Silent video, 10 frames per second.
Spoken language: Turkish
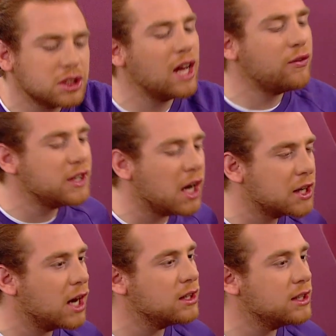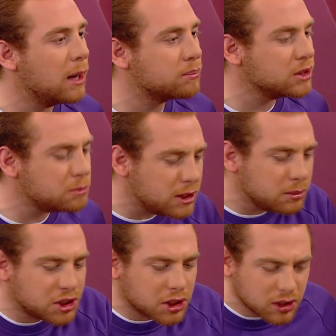her fedakarlığı yaptınız, benim
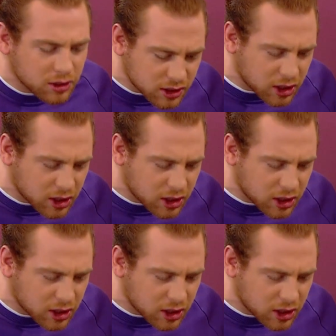için kılınızı